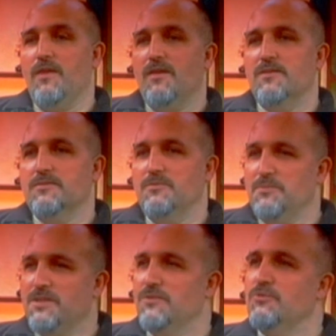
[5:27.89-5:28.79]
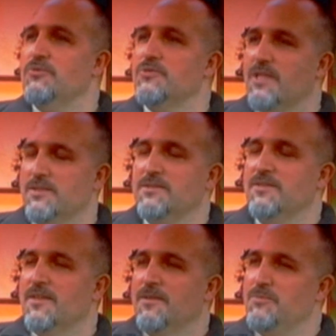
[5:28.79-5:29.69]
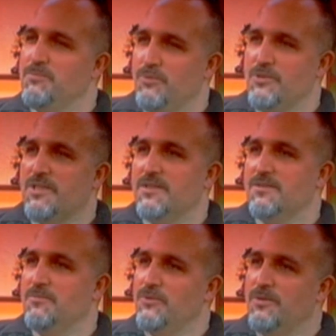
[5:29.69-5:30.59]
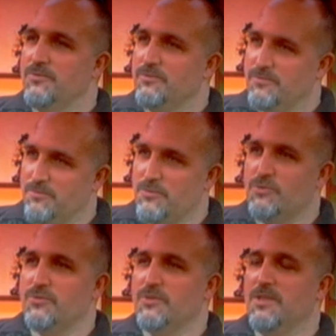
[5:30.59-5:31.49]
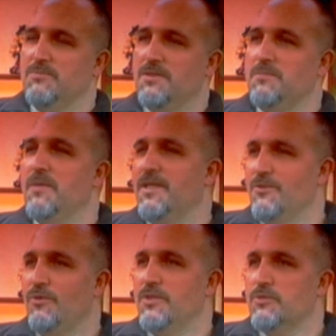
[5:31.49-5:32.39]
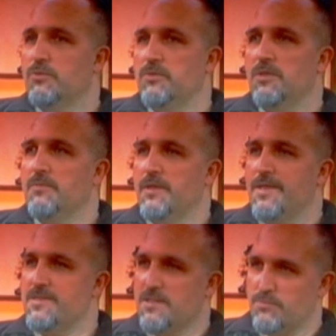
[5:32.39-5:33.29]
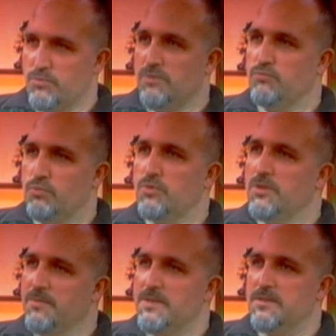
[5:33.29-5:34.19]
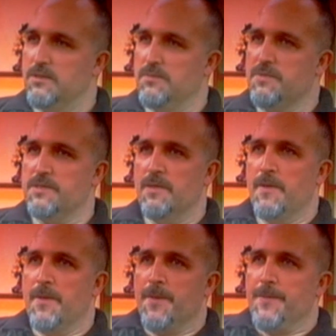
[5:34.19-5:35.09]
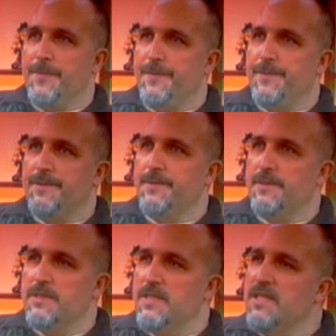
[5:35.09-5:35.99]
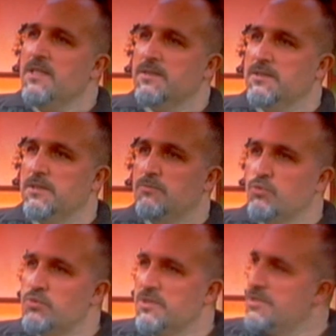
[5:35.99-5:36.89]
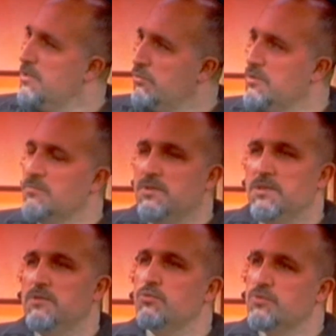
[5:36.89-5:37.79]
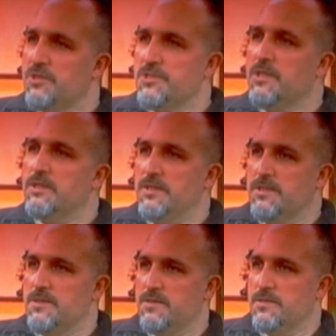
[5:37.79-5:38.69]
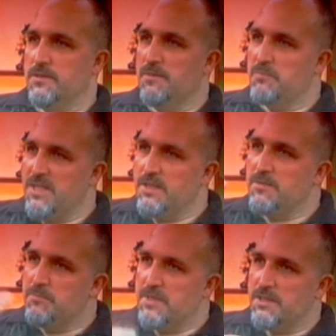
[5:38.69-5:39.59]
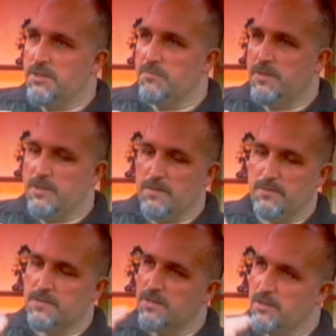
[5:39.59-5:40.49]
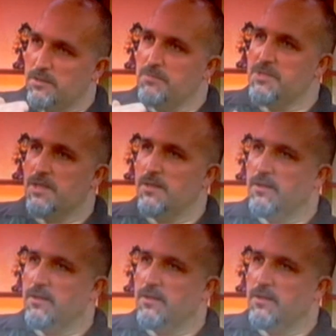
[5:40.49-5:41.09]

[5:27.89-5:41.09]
e, biz 3 kuşağını bir proje altında böyle sunalım dedik. Belki örnek olur ama esas burada vurgulamak istediğimiz e, gen aktarımı, usta çırak hocamın dediği usta çırak ilişkisinde bilgi birikimini sağlıklı bir